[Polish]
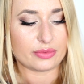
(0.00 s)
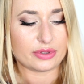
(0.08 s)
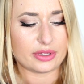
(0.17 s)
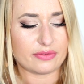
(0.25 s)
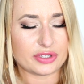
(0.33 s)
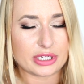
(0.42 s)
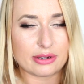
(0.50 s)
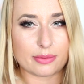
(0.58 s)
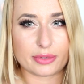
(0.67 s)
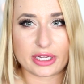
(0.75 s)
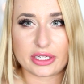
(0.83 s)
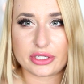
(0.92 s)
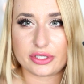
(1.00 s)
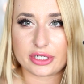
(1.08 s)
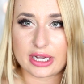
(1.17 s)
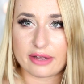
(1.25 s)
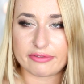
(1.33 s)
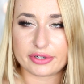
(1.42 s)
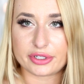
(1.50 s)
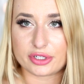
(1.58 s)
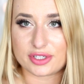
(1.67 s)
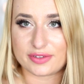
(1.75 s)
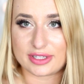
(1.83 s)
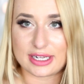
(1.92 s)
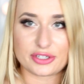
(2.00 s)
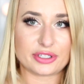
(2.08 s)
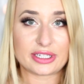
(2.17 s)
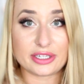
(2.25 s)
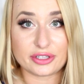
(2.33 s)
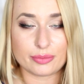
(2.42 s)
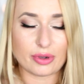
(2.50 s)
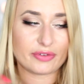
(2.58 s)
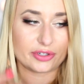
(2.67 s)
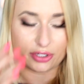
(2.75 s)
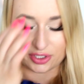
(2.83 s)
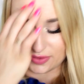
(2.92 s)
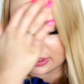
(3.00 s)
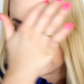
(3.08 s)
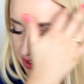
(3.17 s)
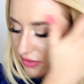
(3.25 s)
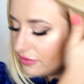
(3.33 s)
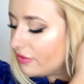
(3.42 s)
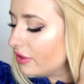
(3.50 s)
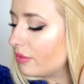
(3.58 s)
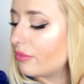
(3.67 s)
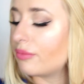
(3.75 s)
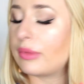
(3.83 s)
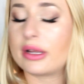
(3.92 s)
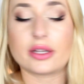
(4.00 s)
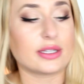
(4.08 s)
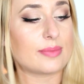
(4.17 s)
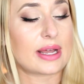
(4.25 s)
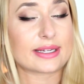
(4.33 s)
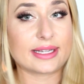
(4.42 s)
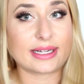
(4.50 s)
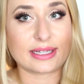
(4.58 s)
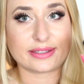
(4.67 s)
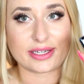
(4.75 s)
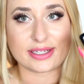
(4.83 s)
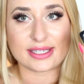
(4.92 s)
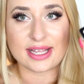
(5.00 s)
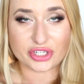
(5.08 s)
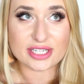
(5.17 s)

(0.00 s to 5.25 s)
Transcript: nie widziałam jakichś ciekawych rozświetlaczy, takich typowych rozświetlaczy ma z marki Catrice.